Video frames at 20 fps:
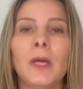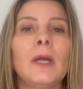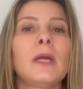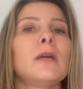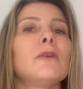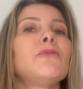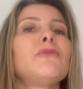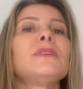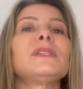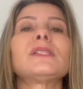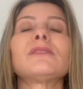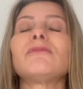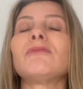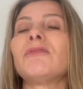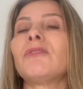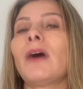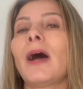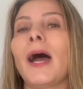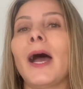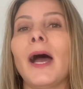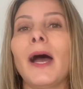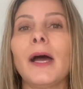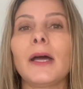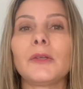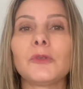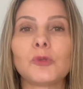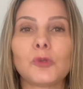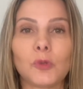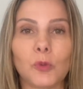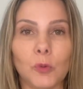Eu fiz
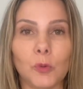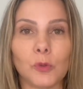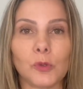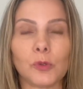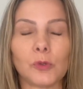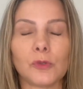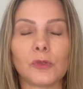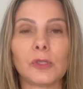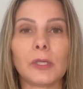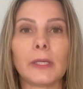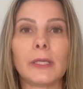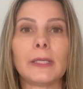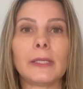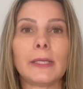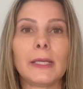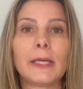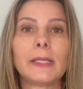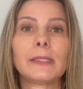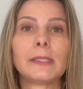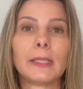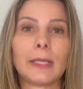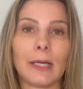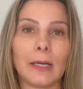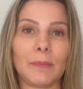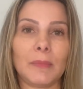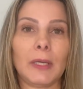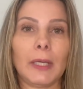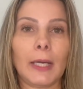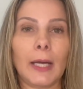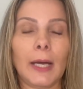vários cursos e nesse
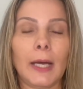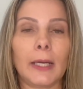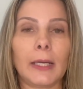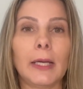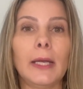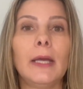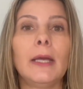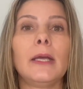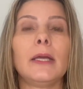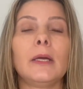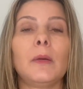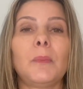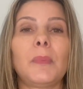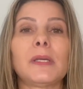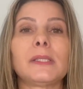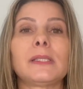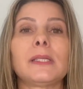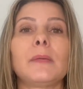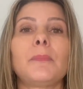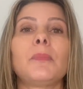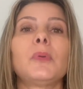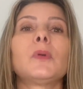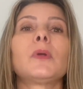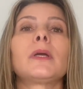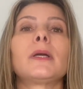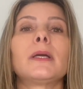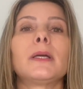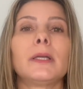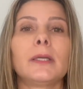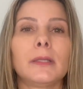caminhar eu passei por
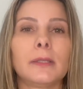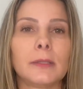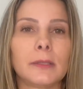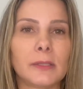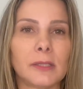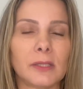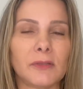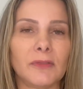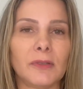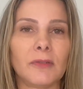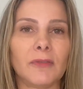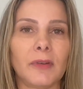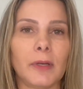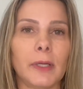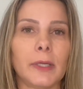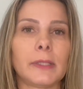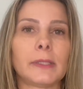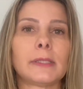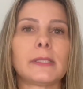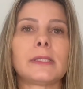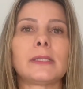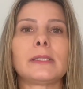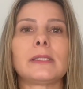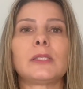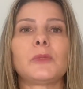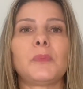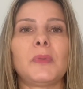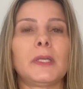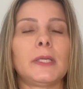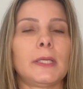grandes vivências,
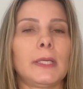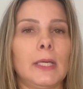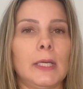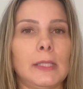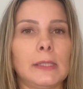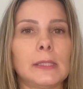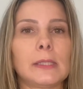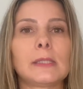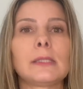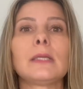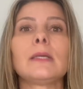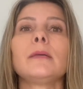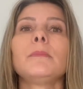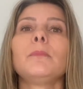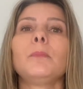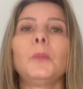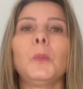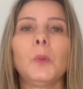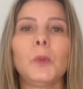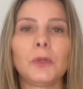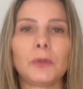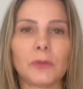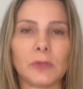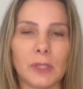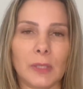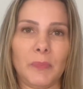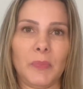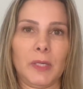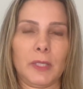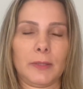experiências e muitos
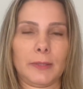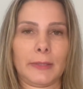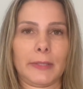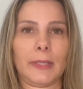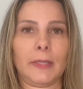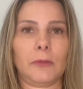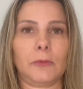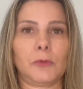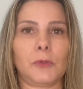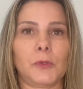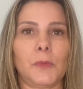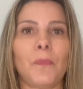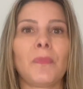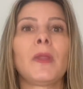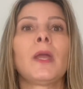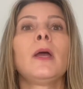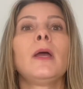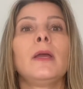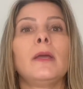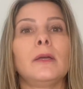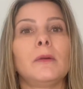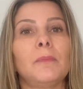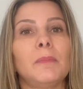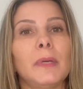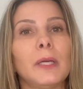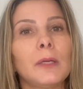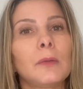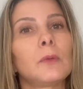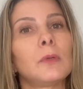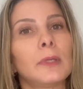aprendizados. Eu
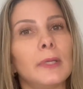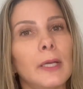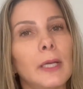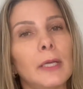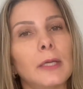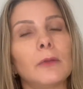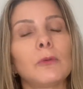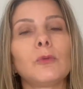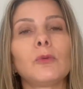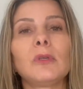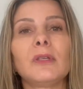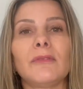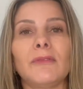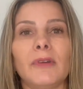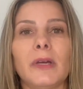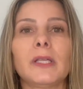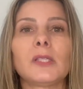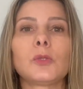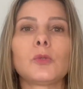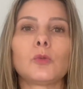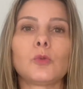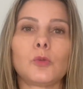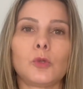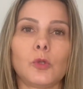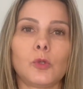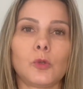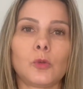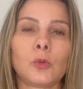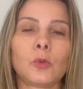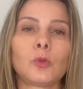mergulhei no universo dos
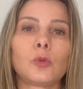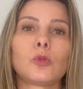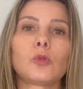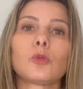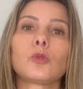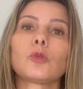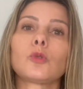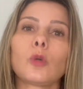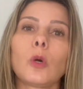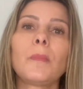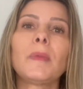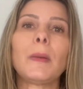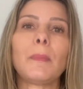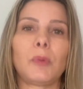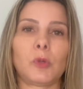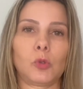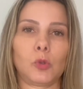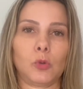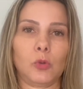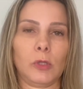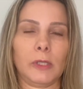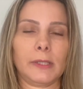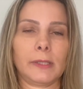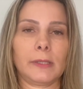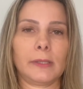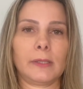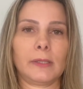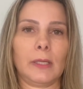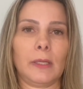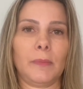estudos sobre a postura
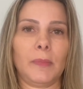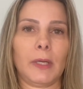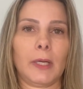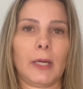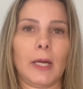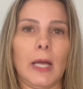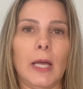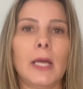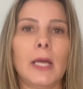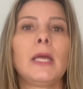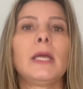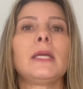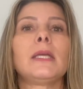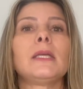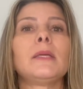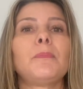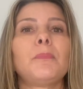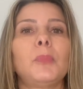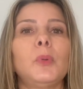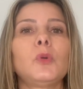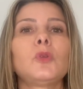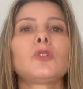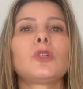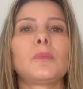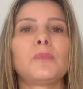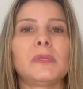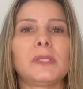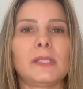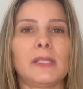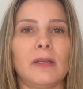sistêmica e pude
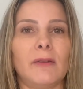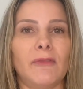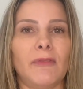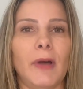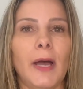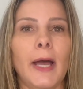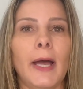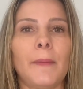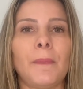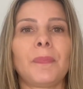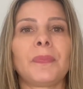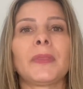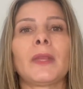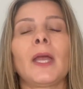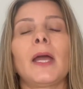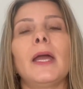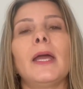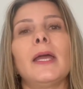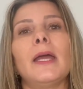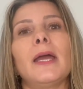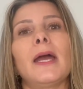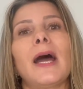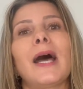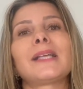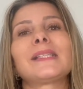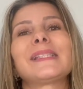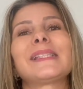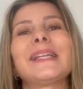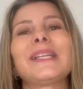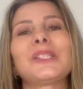observar é,
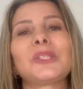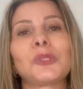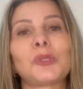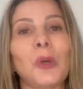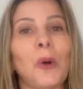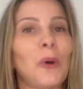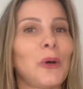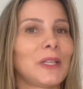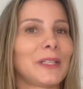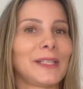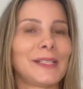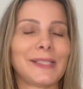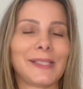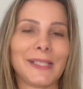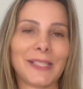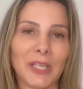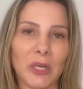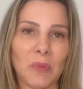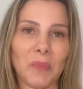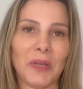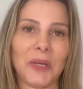as desordens em que eu me